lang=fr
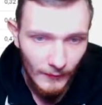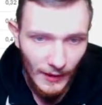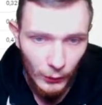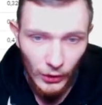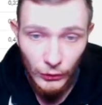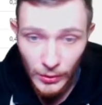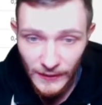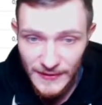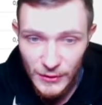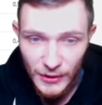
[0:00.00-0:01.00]
donc en durée
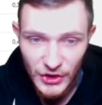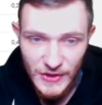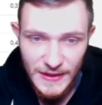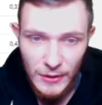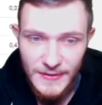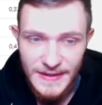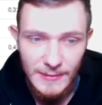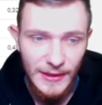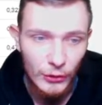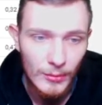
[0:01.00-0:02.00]
de visionnage, hein, c'est comme ça que c'est
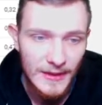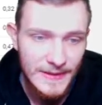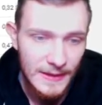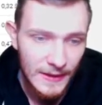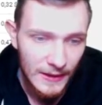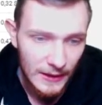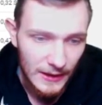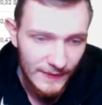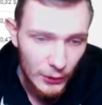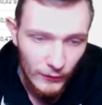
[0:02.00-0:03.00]
pris de base.
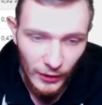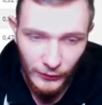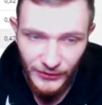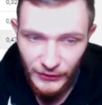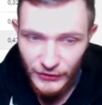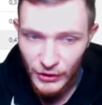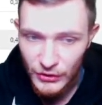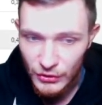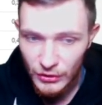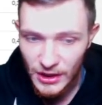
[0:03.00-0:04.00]
Les vidéos Fallout
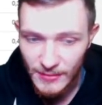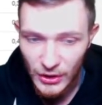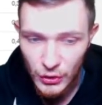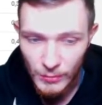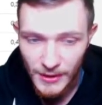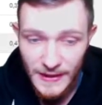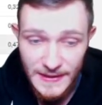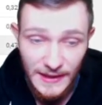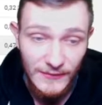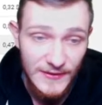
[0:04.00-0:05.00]
76 qui marchent bien, la
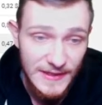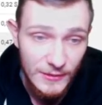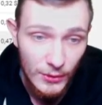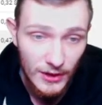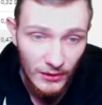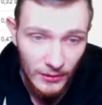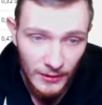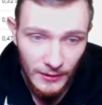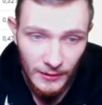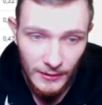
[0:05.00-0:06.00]
série des Visites de Camp
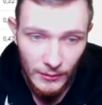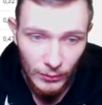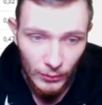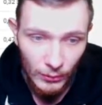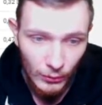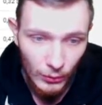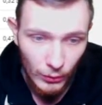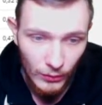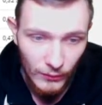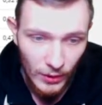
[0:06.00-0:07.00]
qu'on
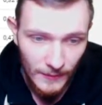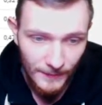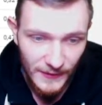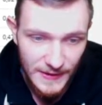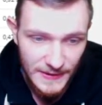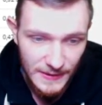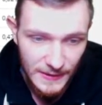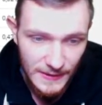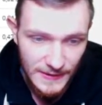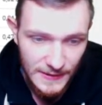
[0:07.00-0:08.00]
revoit, ici,
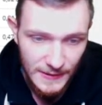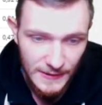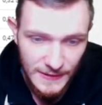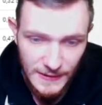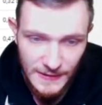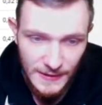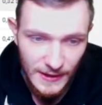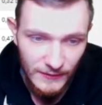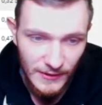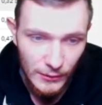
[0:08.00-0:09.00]
ici, ici, ici.
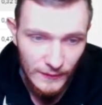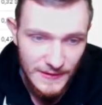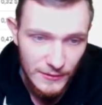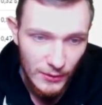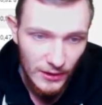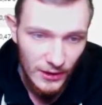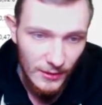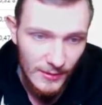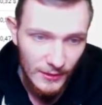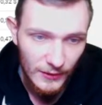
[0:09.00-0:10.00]
4 vidéos visites de camp quand
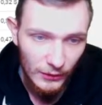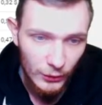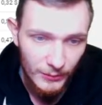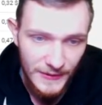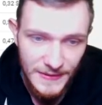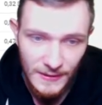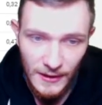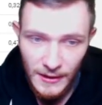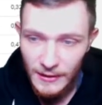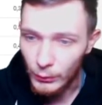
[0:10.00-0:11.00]
même dans le top 10.
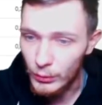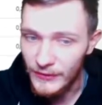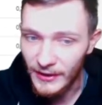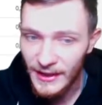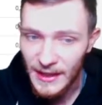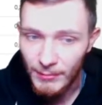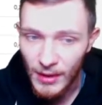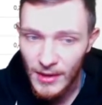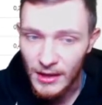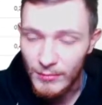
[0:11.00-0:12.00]
Donc une série qui a
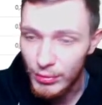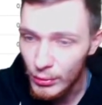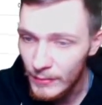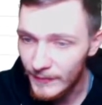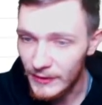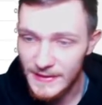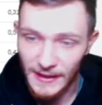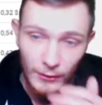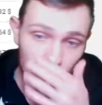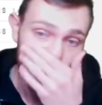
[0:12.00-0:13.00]
pas mal plu et une
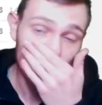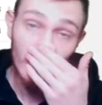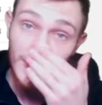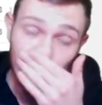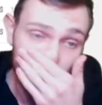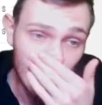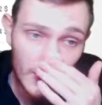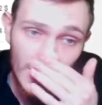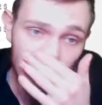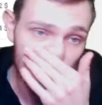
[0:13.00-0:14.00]
série que je vais continuer
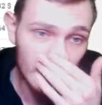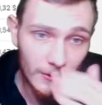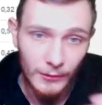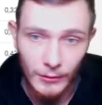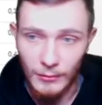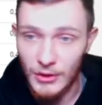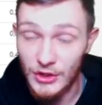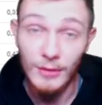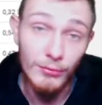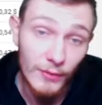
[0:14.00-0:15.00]
d'ailleurs. Hein. Bah,
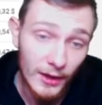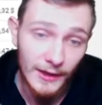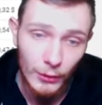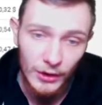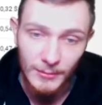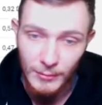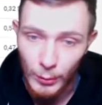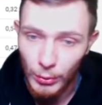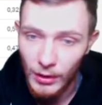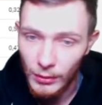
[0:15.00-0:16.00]
j'attends de, pouvoir record un petit peu
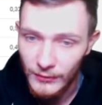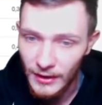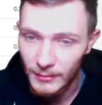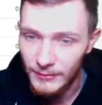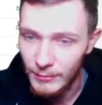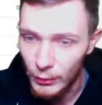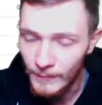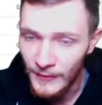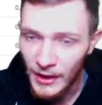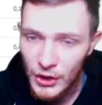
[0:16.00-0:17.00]
pour en refaire un petit peu.
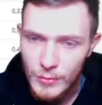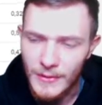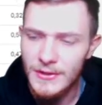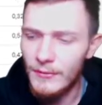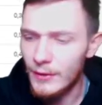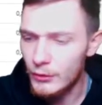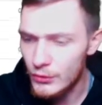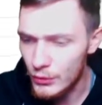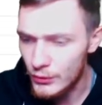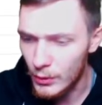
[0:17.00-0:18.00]
Je pensais en faire une
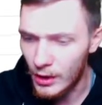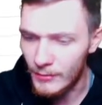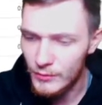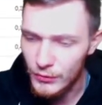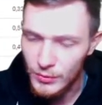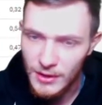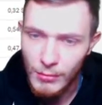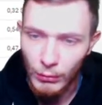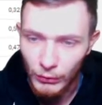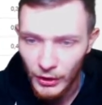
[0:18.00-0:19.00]
ce soir, mais je me suis dit
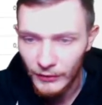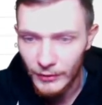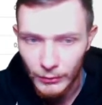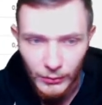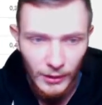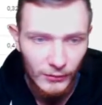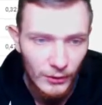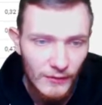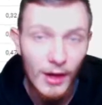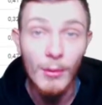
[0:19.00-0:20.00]
bon le 31 au soir, est-ce
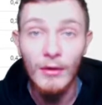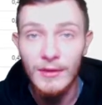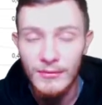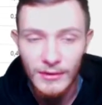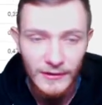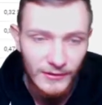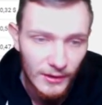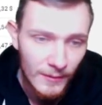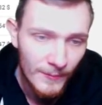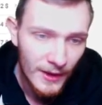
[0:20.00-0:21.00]
qu'on a vraiment envie de faire
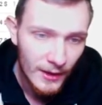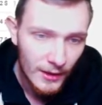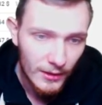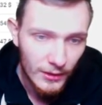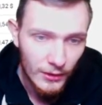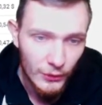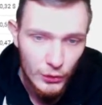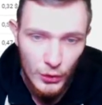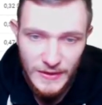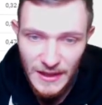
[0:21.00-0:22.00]
ça euh,
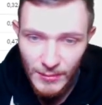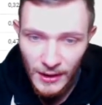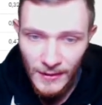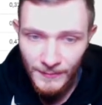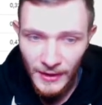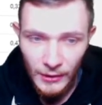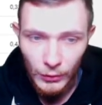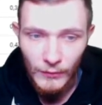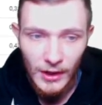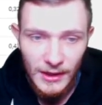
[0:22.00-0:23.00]
Je sais pas.
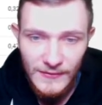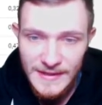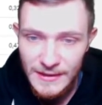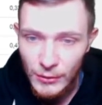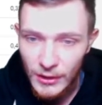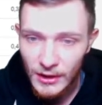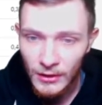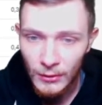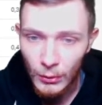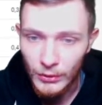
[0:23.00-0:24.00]
Donc voilà, les visites de
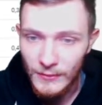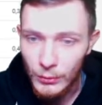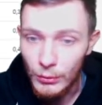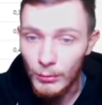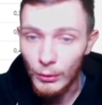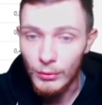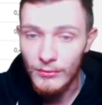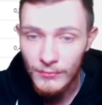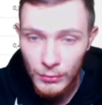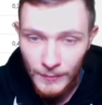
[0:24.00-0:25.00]
camp au niveau du nombre de
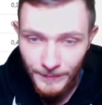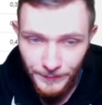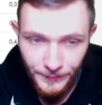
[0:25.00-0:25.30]
vues,